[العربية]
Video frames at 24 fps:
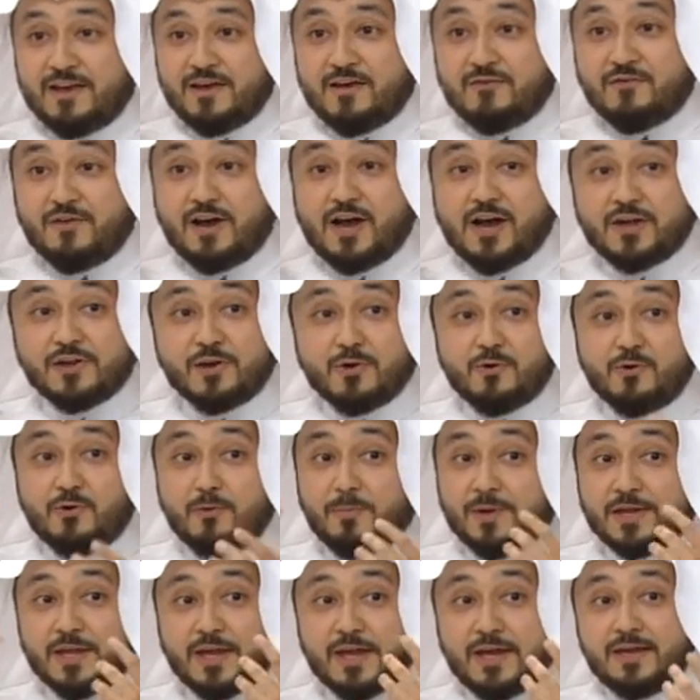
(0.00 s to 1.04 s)
فهذا
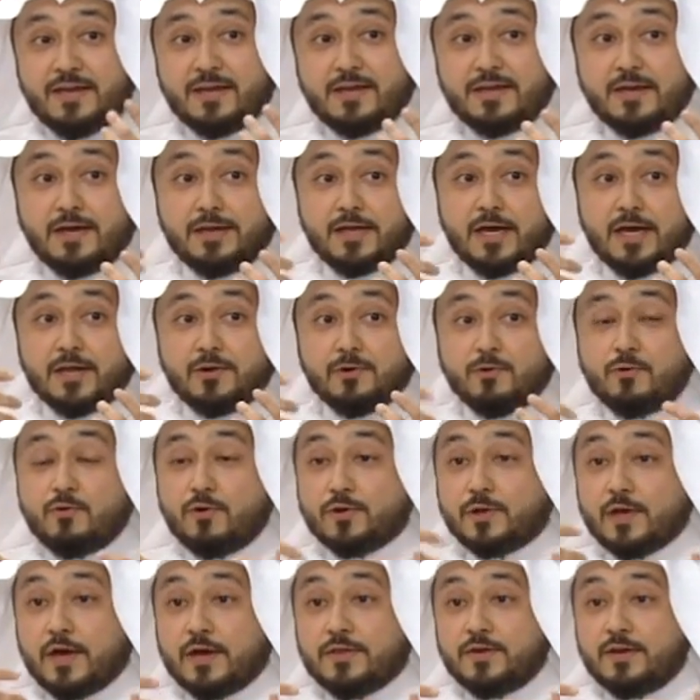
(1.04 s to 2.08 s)
كله بتخيل يعني هذا
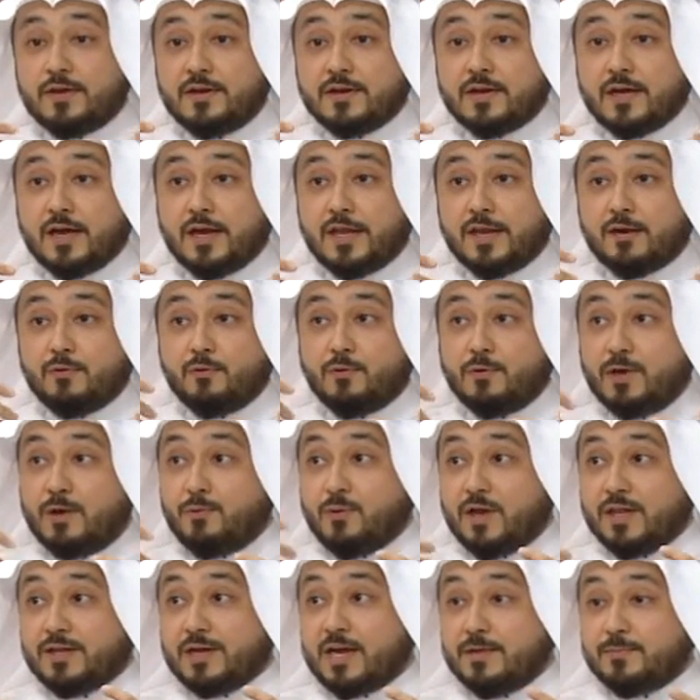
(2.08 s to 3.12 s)
كله تاثير كان
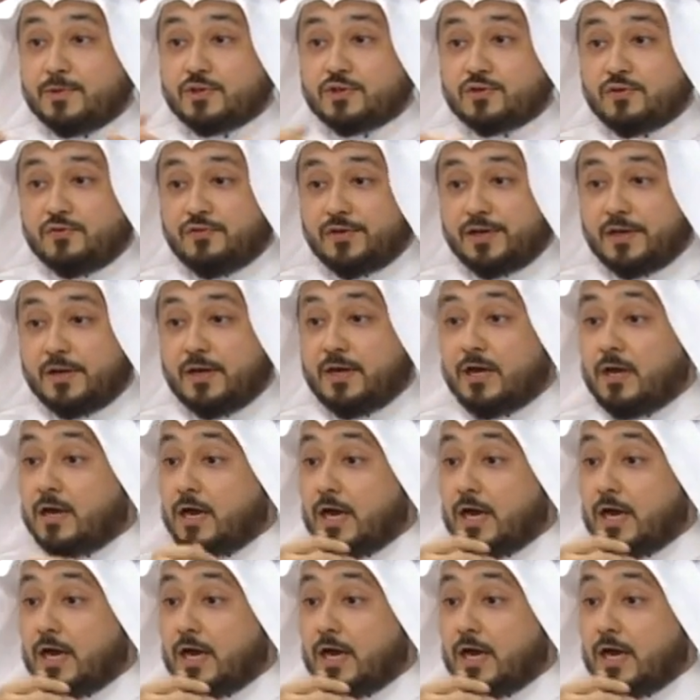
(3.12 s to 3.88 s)
والوالده كانت بتشوفني